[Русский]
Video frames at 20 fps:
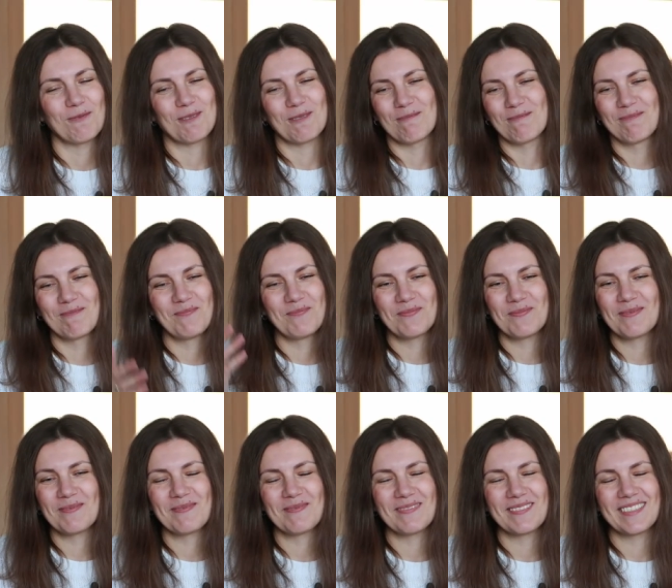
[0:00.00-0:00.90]
В общем,
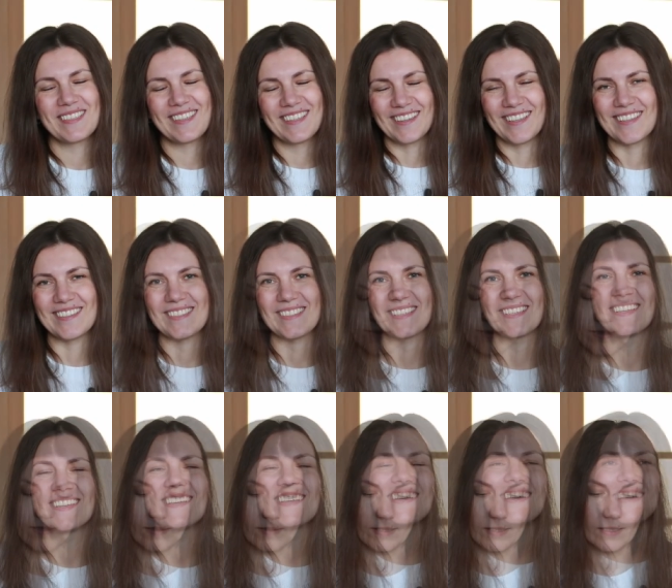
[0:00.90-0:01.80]
классно.
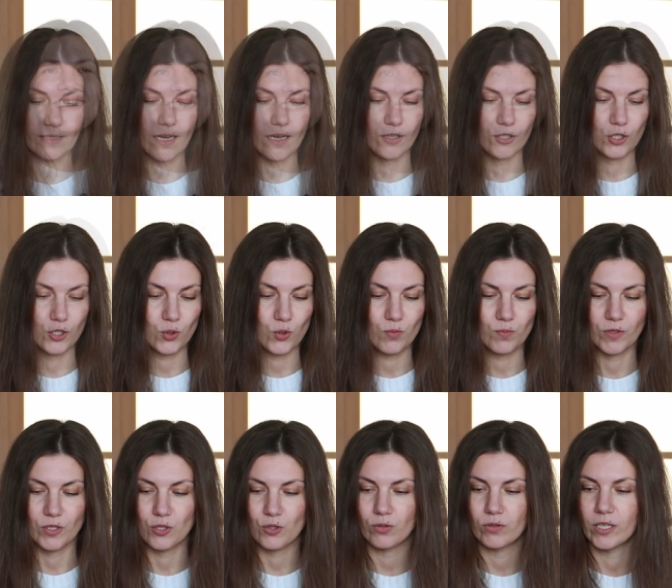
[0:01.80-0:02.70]
Так, что у
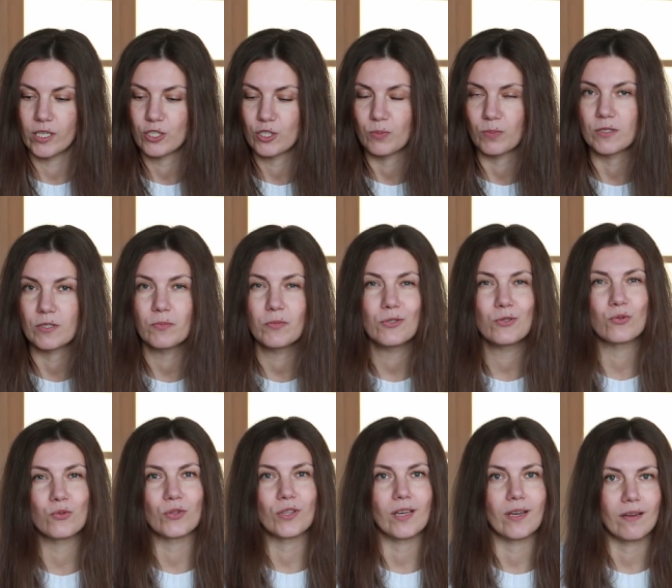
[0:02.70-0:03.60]
меня еще дальше по
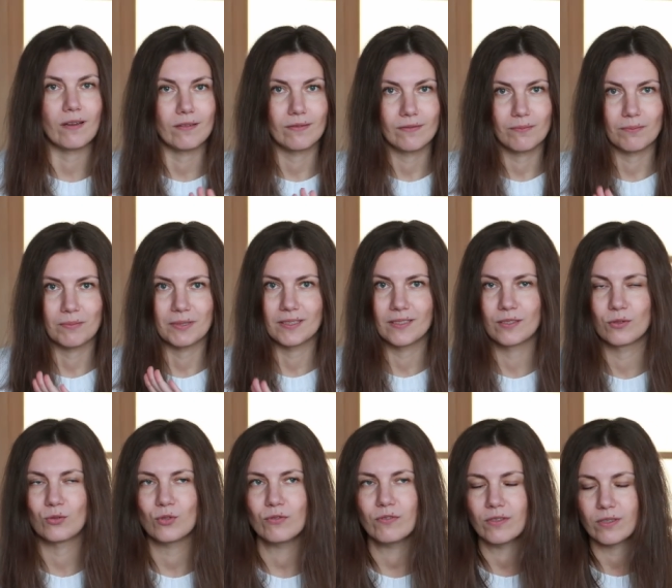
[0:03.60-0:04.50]
списку? Я
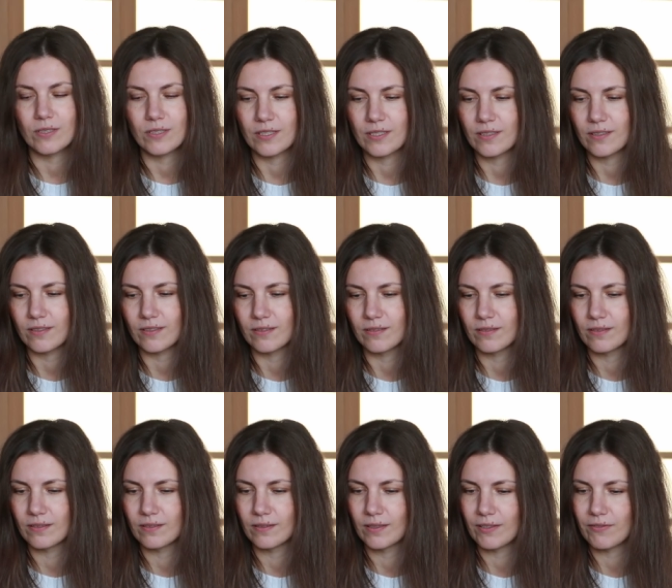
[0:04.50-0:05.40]
подготовилась и,
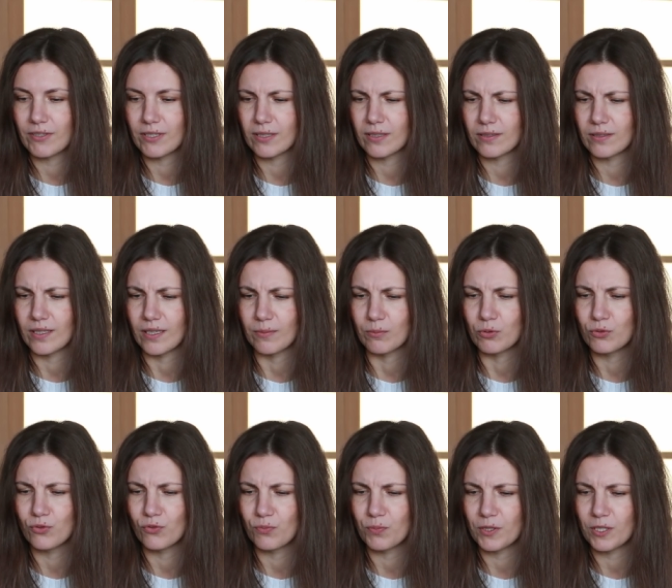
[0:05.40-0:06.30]
наверное, да,
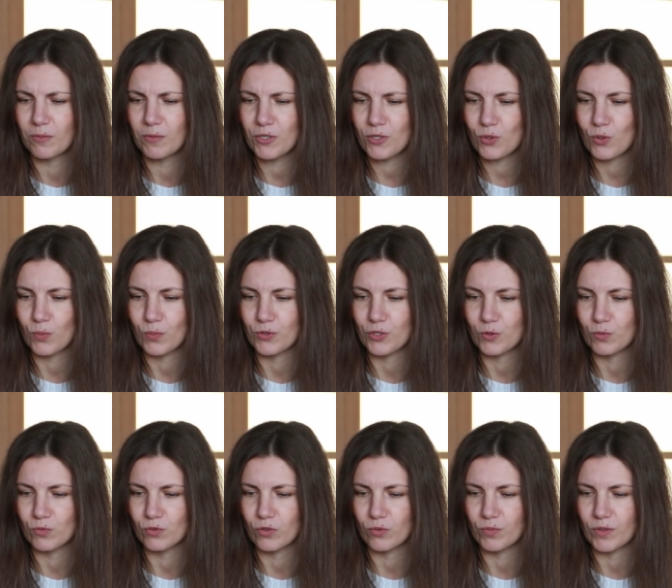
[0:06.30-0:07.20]
буду в перемешку,
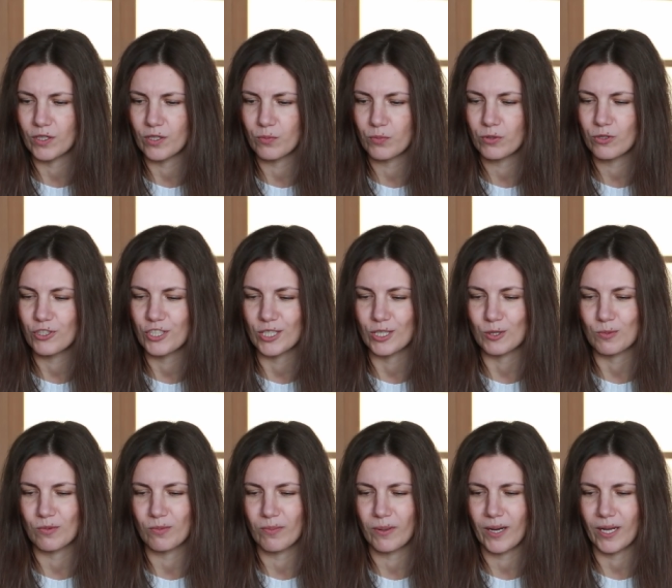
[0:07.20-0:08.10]
почему-то у меня не получается
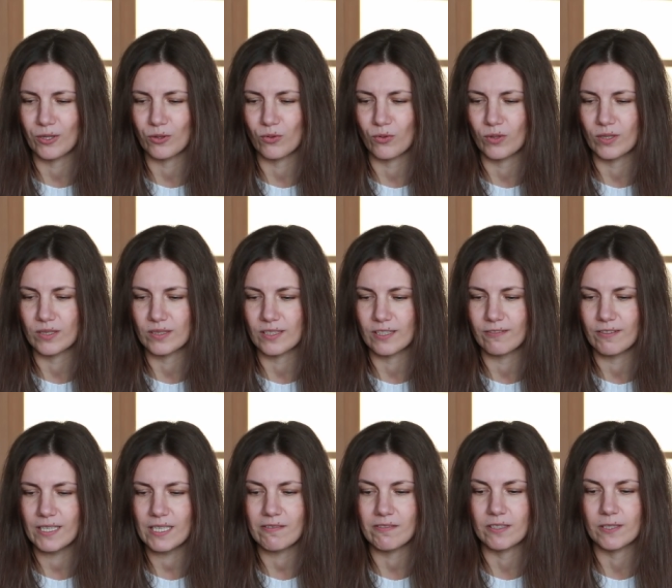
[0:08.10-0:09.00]
по порядку
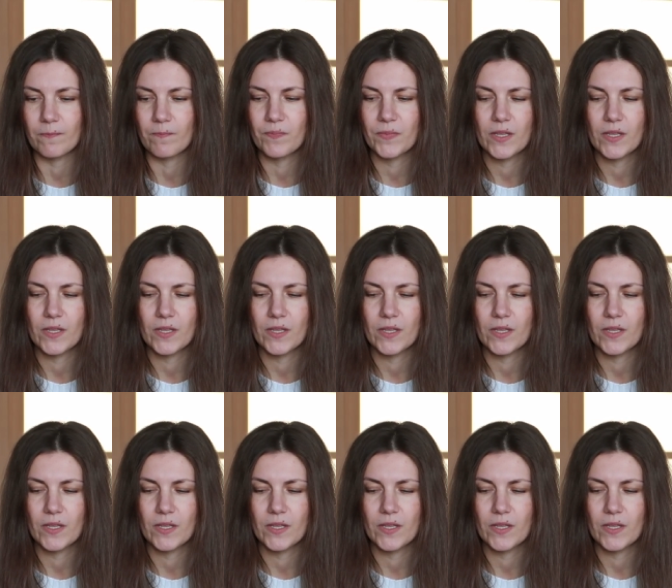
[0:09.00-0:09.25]
разговаривать.